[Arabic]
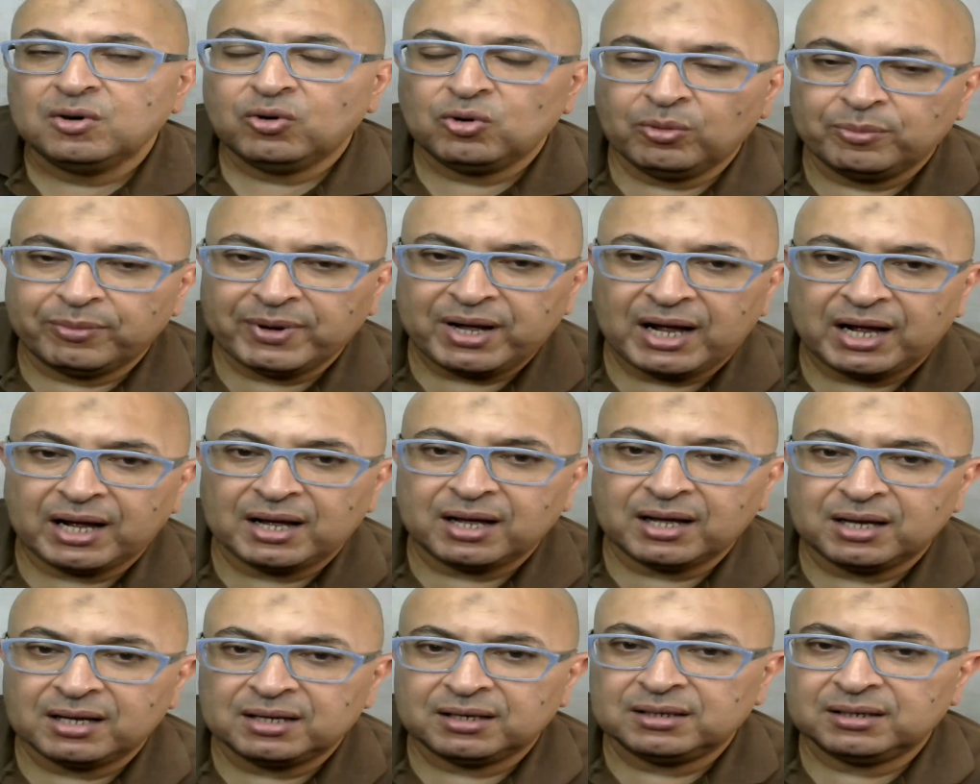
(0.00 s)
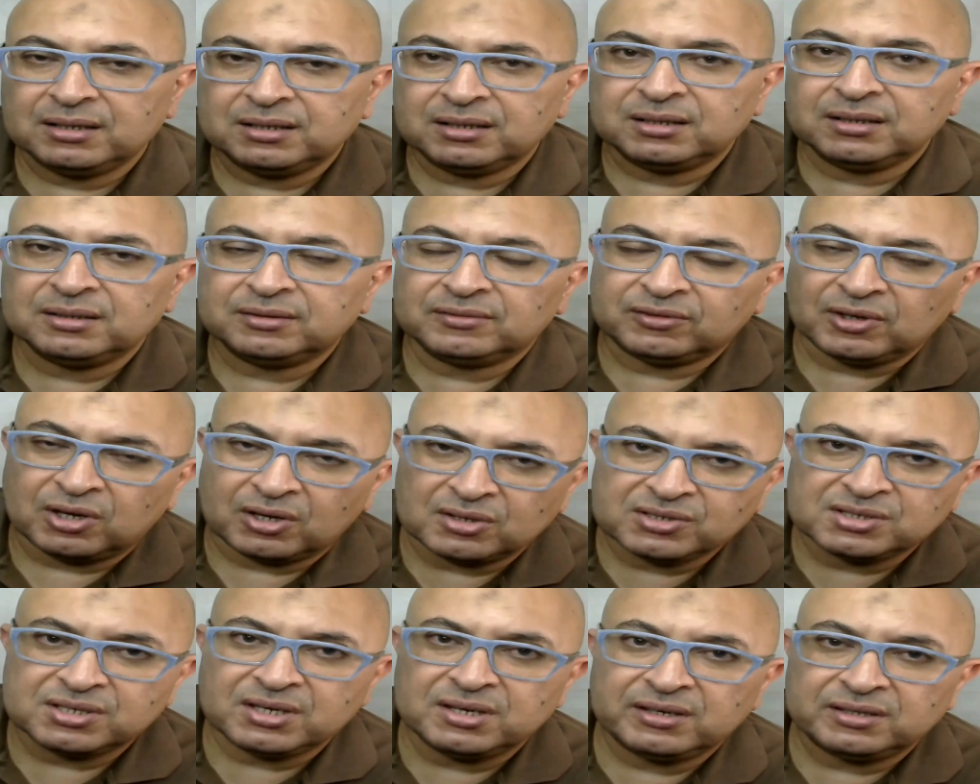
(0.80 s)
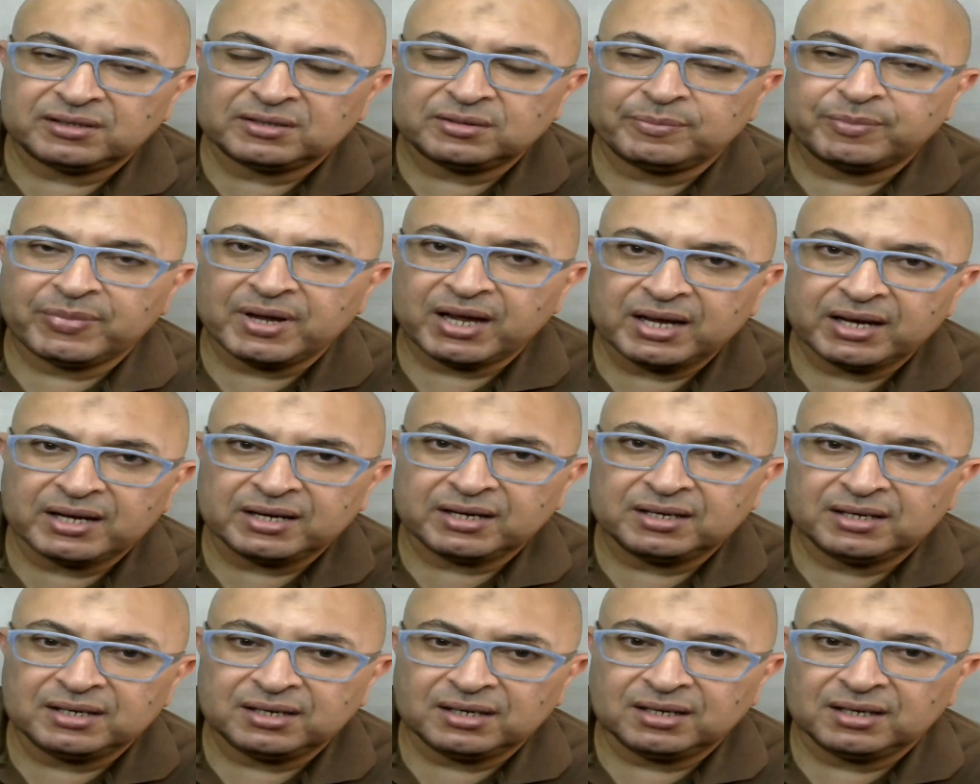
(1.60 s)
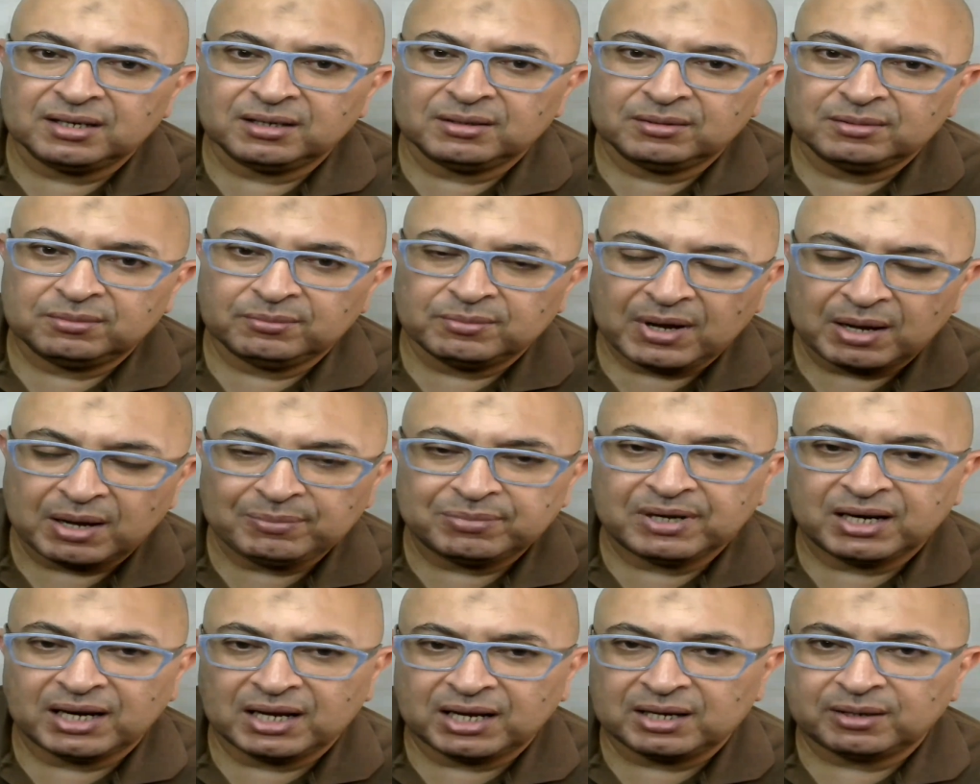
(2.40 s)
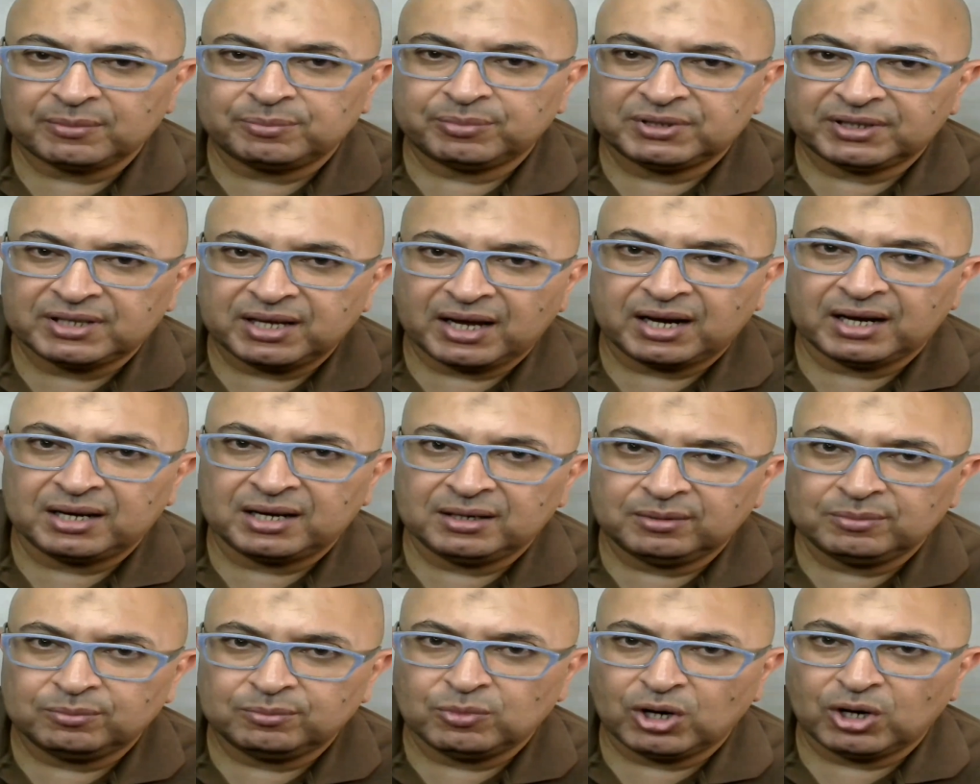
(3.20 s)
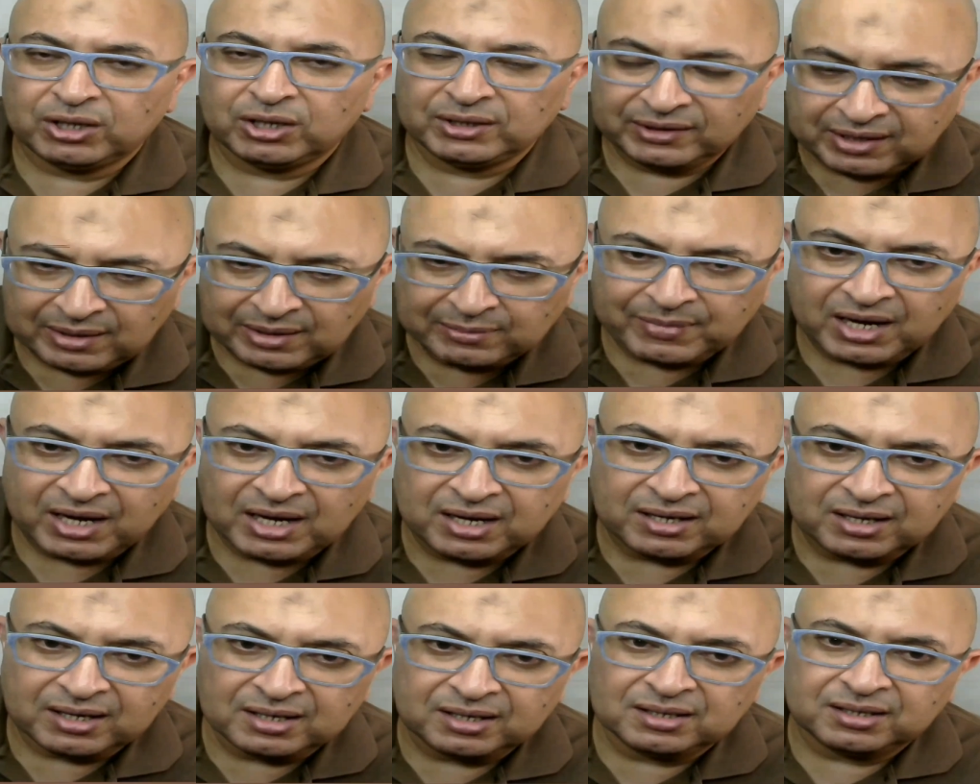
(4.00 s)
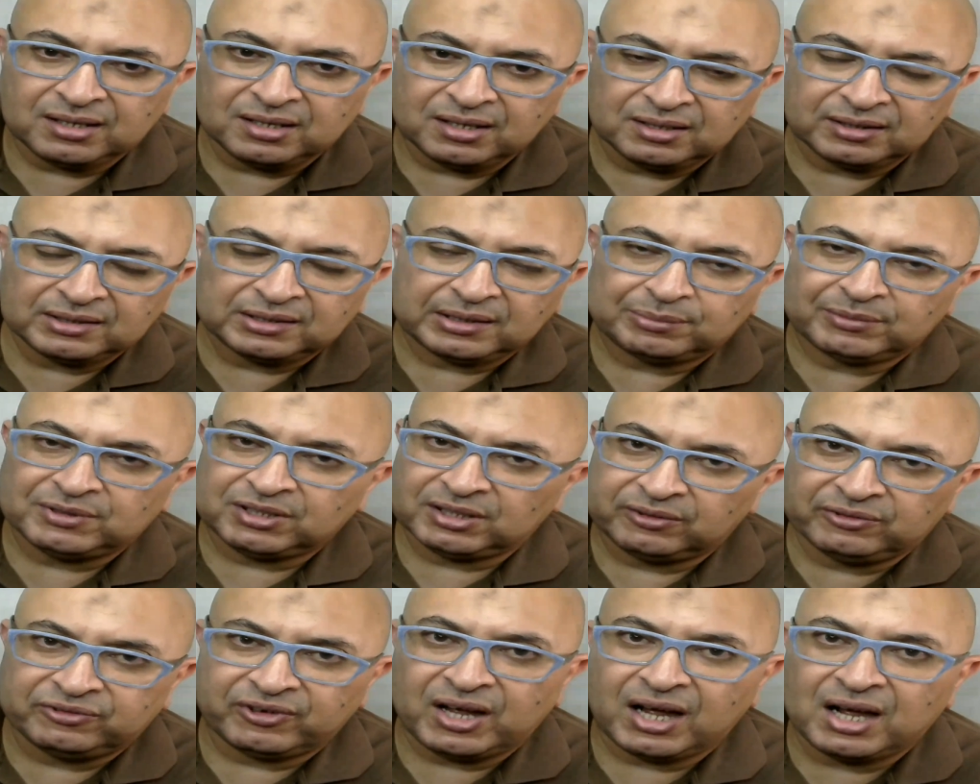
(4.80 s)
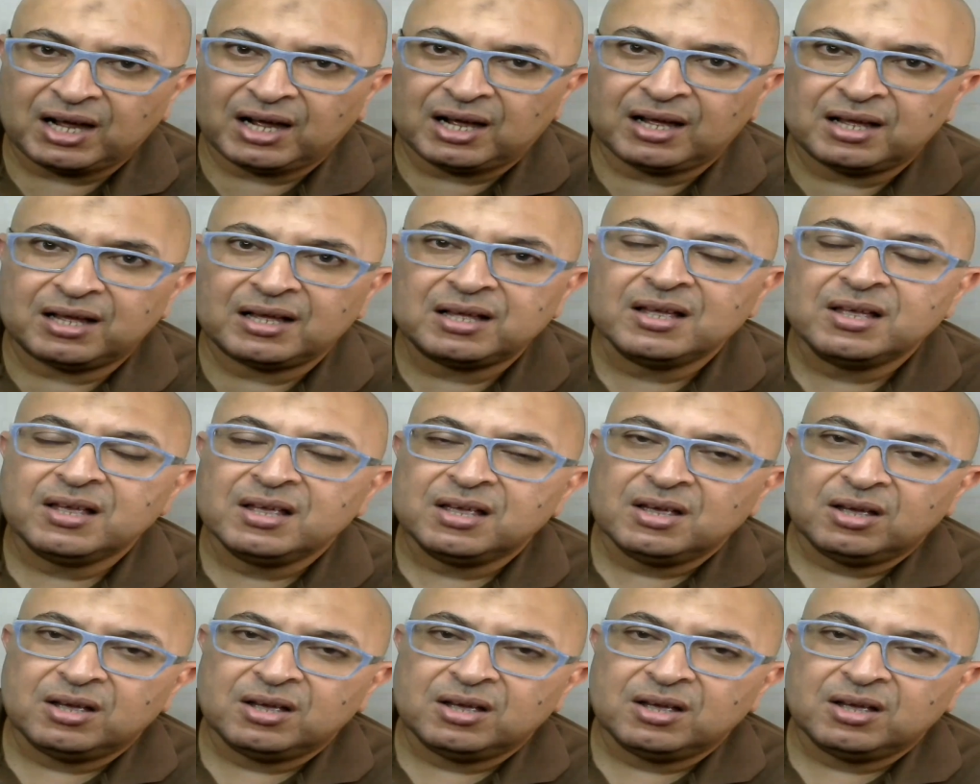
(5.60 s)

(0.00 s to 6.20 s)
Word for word: ومع آه، تقسيط باقي المبلغ آه، بتاع المقدمة اللي انت بتدفعها